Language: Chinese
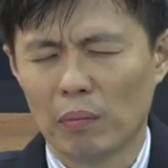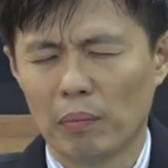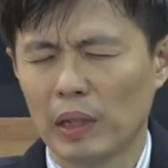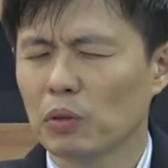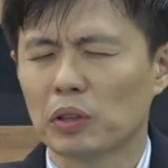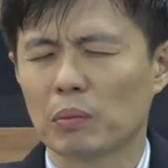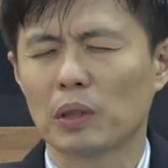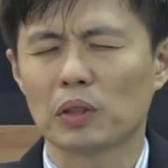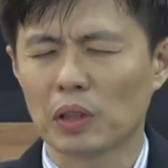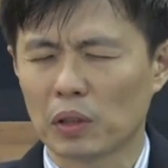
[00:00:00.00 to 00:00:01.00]
没有什么
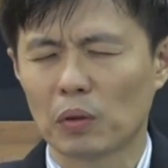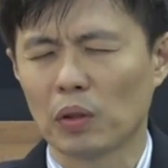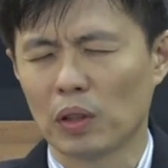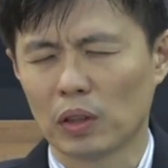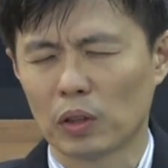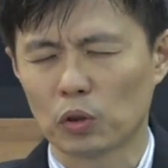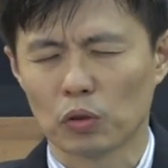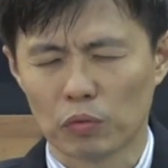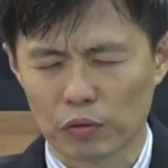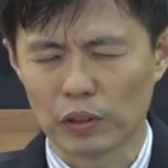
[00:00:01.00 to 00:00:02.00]
胜过你
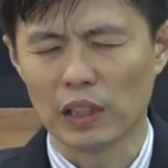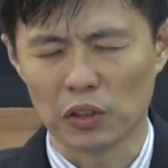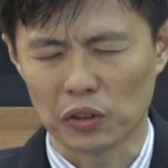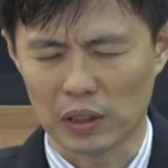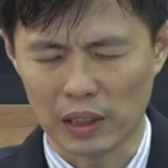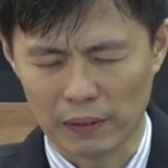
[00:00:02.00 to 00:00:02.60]
顺服你的事情。